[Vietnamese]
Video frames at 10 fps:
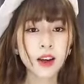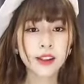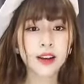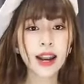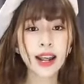
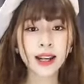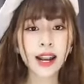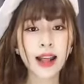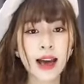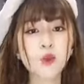còn này là cái
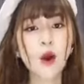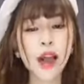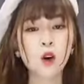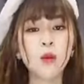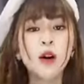này là áo
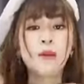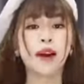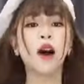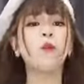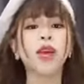khoác cũng được mà
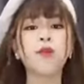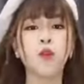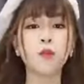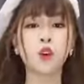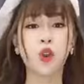không nha em
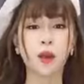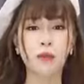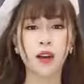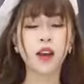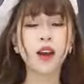cũng được tùy
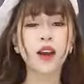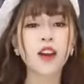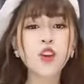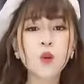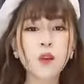mình
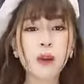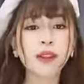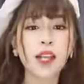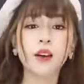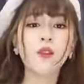nói chung về
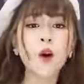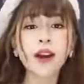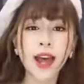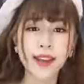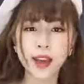mình tự phối
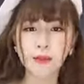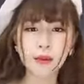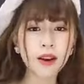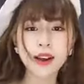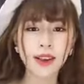cái này giờ
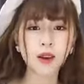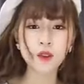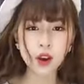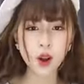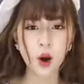em rất là dễ
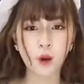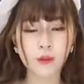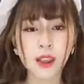phối đồ